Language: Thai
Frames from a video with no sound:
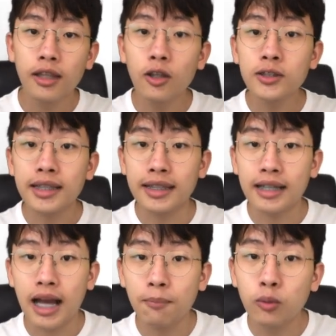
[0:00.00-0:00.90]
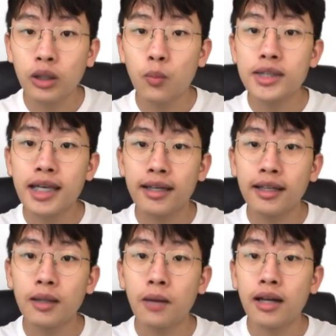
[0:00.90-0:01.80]
นอกจากนี้นะครับผู้ทำวิจัยยังได้
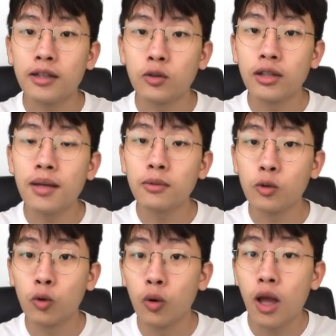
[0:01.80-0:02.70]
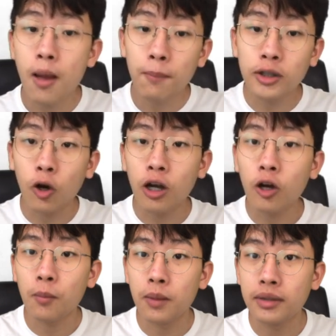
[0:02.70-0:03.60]
นำอารีโนทิเนียม2มาต่อเข้า
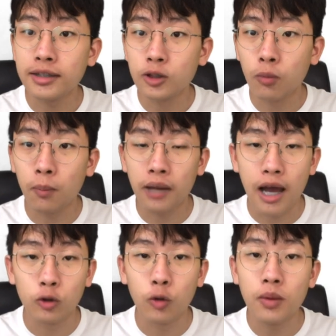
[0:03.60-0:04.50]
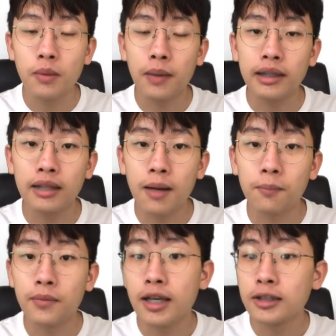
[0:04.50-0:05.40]
อิมิดาโซเปล่าๆโดยไม่มีแพทินัม
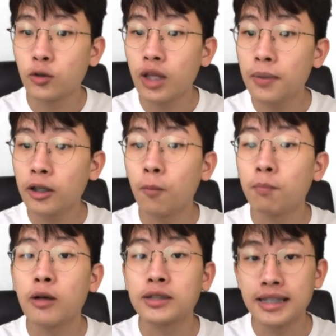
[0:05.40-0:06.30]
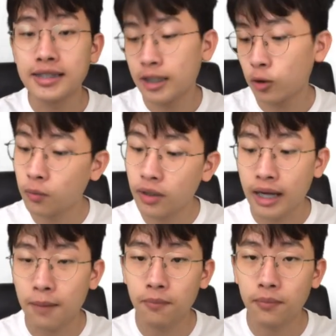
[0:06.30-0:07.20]
จนได้เป็นคอมเพล์6ในรูปด้วยค
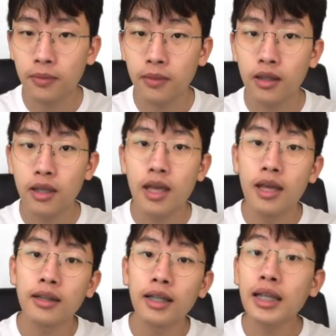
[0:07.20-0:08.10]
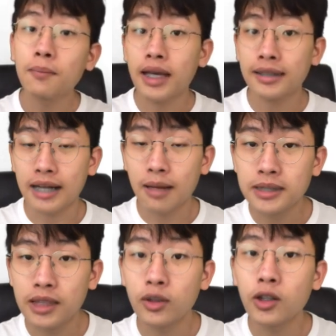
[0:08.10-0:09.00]
รับ ถ้าตามทันนะครับจะ
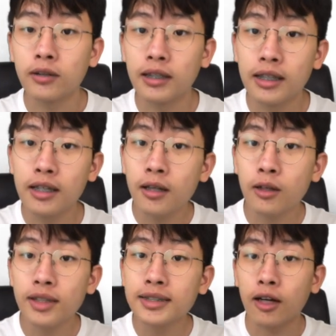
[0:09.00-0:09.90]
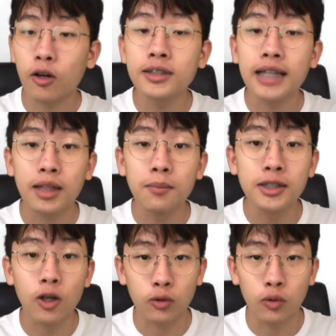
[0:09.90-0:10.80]
เห็นว่าตอนนี้เราได้สังเคราะห์สารขึ้นมา
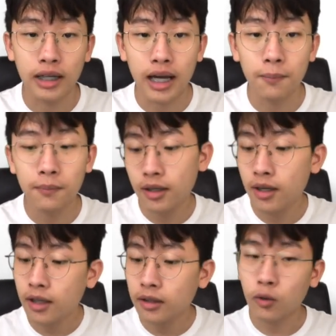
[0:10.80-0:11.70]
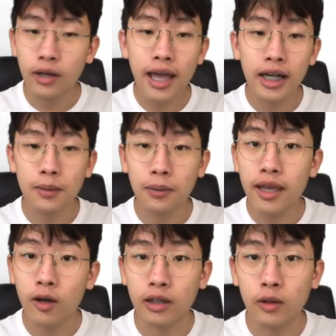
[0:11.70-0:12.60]
2 ตัวนะครับตัวแรกคือพระเอ
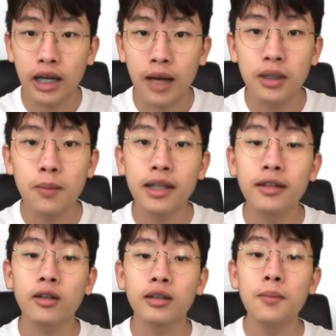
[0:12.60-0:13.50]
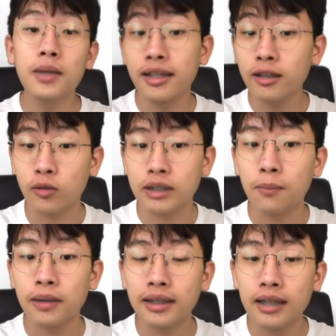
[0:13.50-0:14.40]
กของเรานะครับที่มีที่มีฤทธิ์ของทั้ง
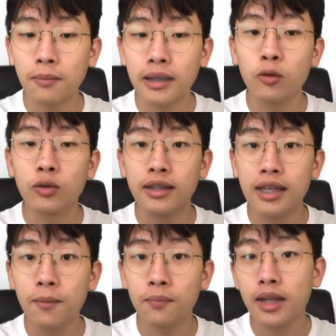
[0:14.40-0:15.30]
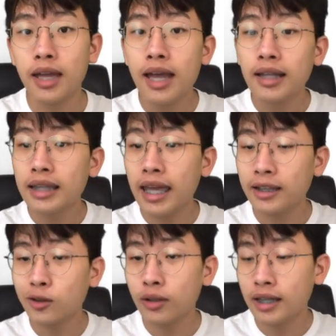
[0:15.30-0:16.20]
แพลตินัมและรูทิเนียม แต่อีก
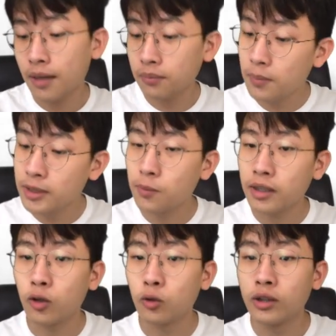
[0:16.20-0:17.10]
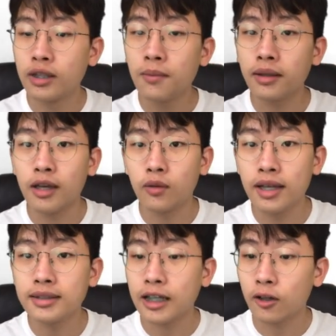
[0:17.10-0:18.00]
ตัวนะครับที่มีสมบัติของรูทิเนียมอย่างเดียวเนี่
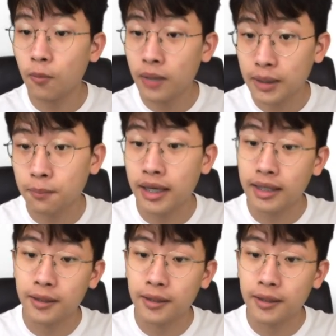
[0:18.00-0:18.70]
ยสังเคราะห์มาทำไม